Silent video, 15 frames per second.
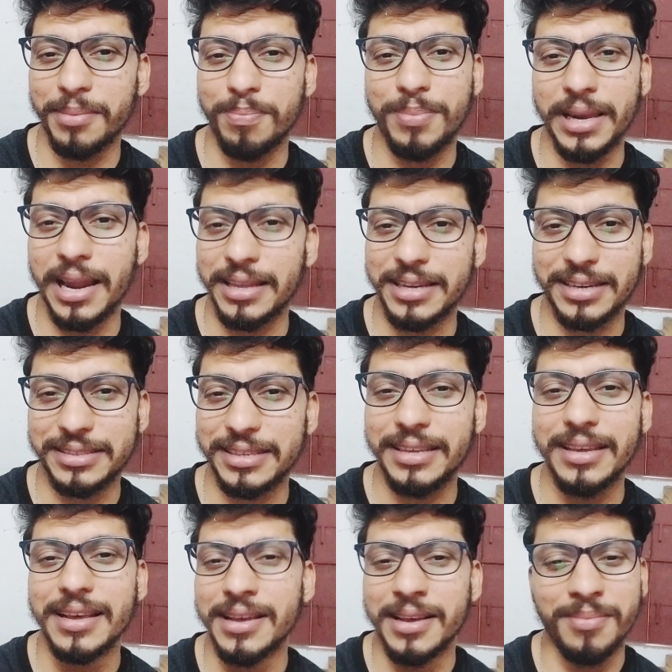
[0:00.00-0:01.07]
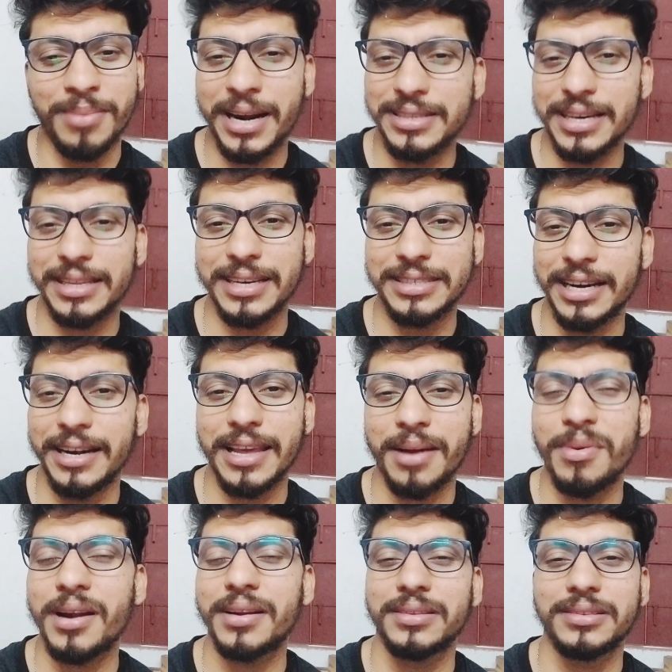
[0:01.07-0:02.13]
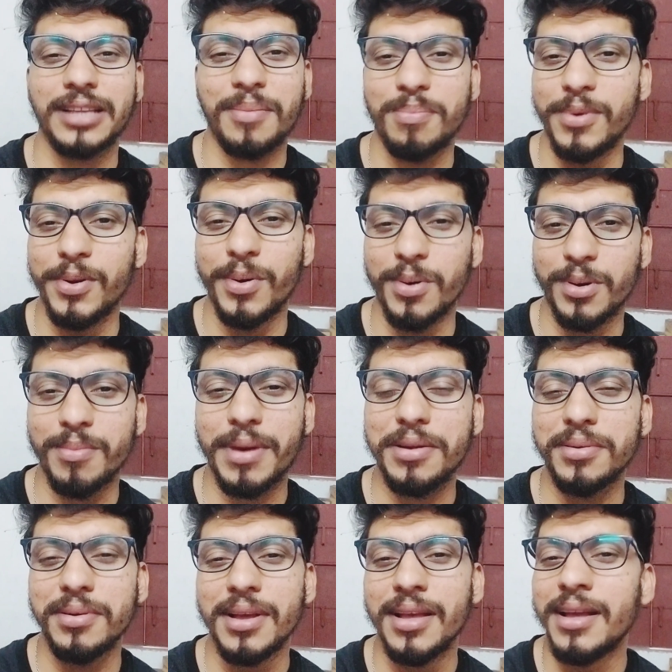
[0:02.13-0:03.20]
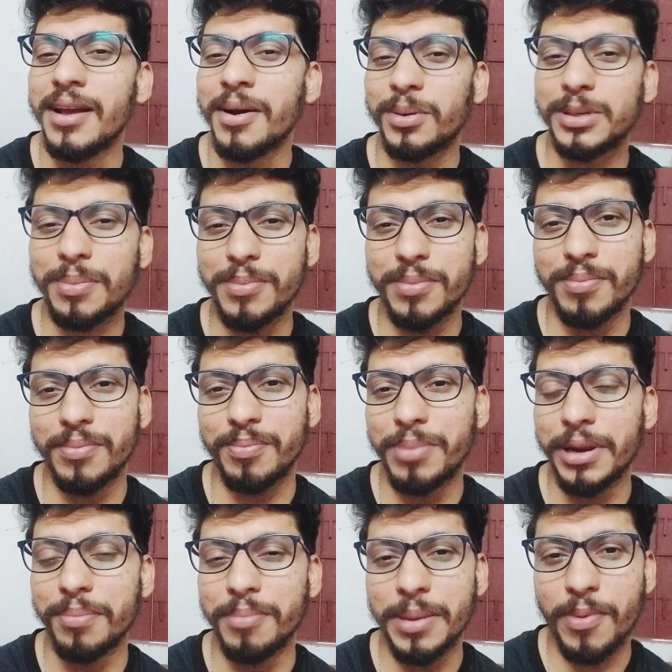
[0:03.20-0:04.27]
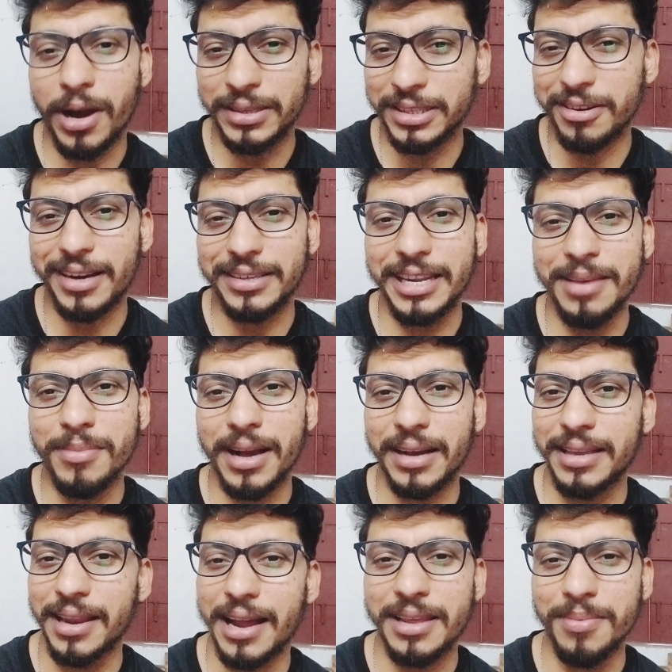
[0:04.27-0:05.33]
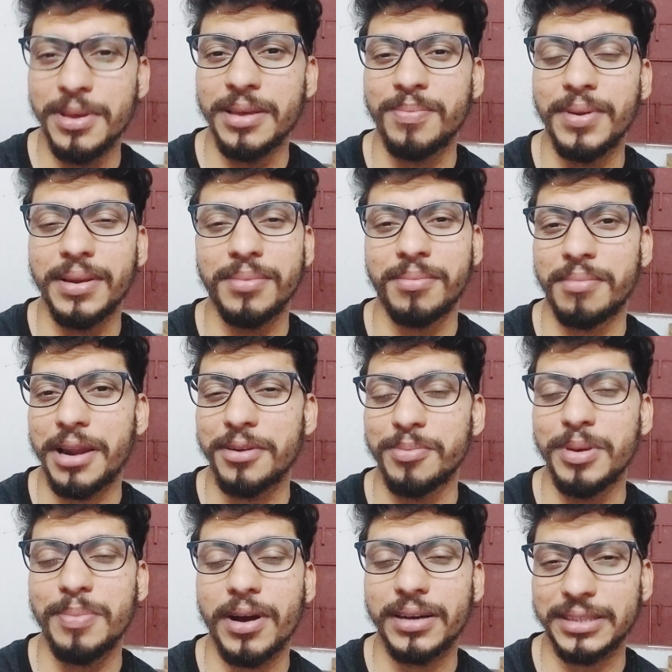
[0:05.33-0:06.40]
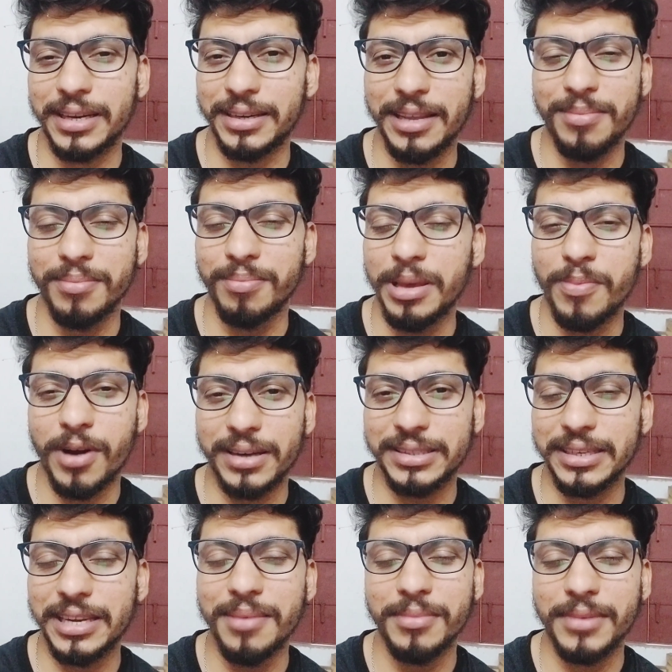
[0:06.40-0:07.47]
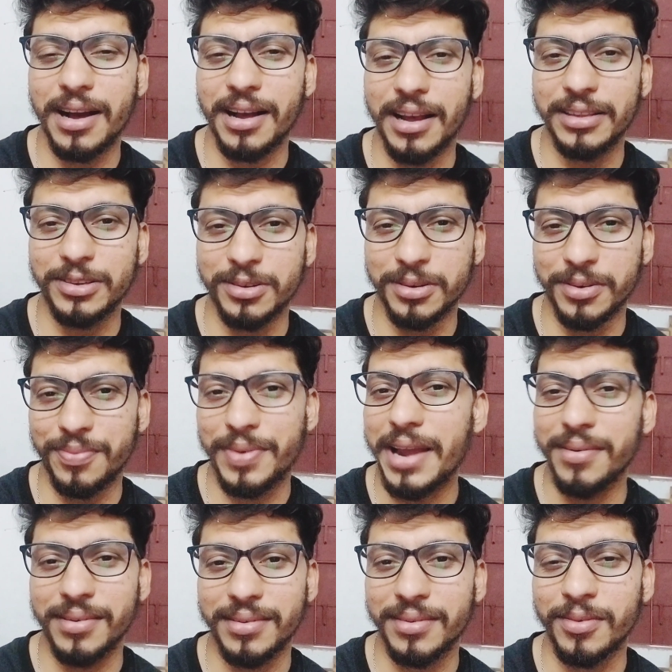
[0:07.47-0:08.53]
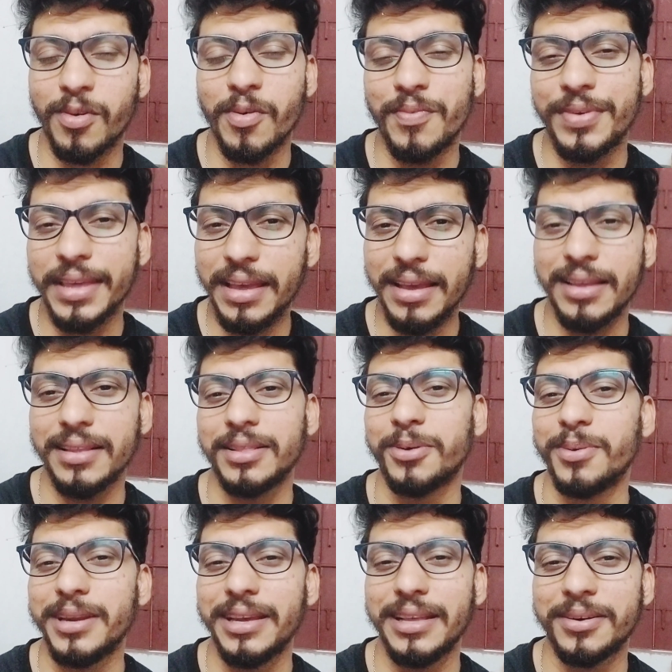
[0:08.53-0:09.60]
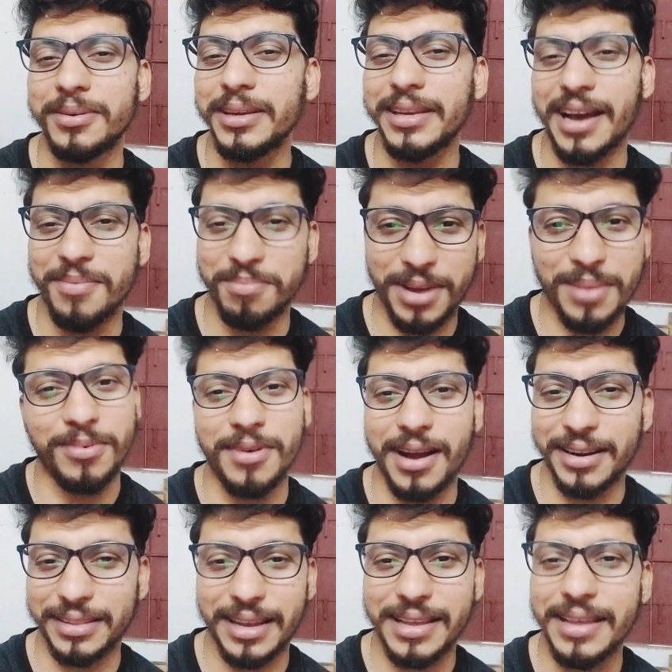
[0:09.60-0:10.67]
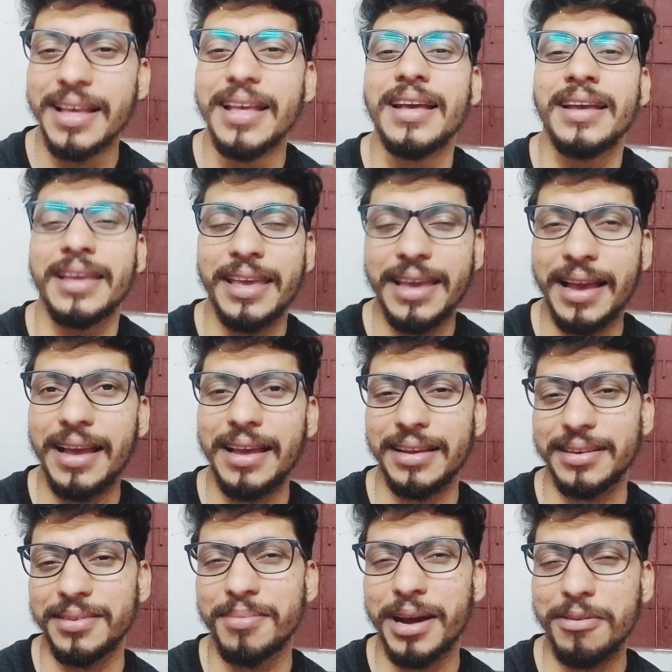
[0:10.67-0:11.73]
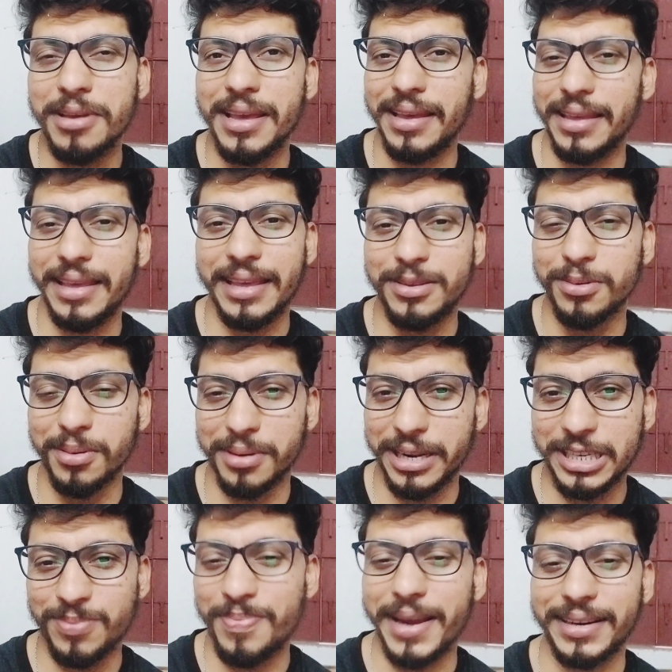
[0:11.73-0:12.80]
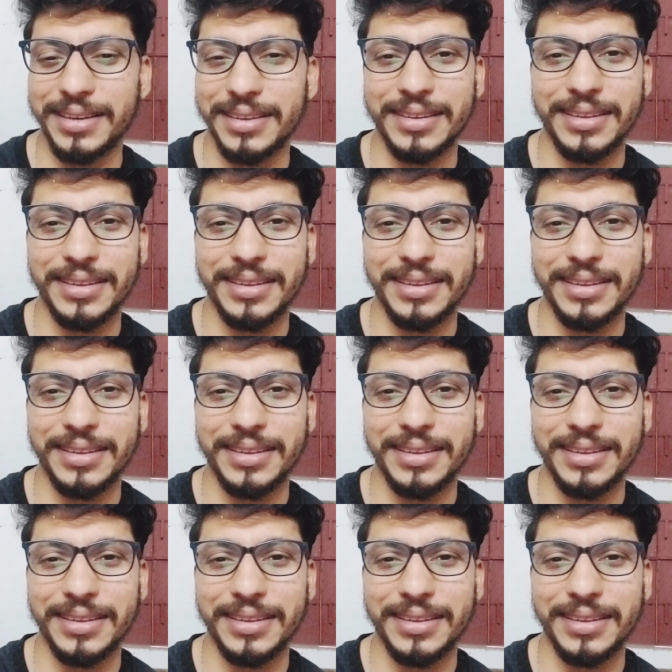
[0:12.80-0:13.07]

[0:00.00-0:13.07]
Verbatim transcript: पीला जर्सी भर जाता है स्टेडियम और सब लोग मानो जब विपक्ष का टीम का खिलाड़ी भी मानो विपक्ष टीम विपक्षी टीम का जो फैन वो भी धोनी धोनी नाम पर पुकारता है ये है मानो ये ये जो रिस्पेक्ट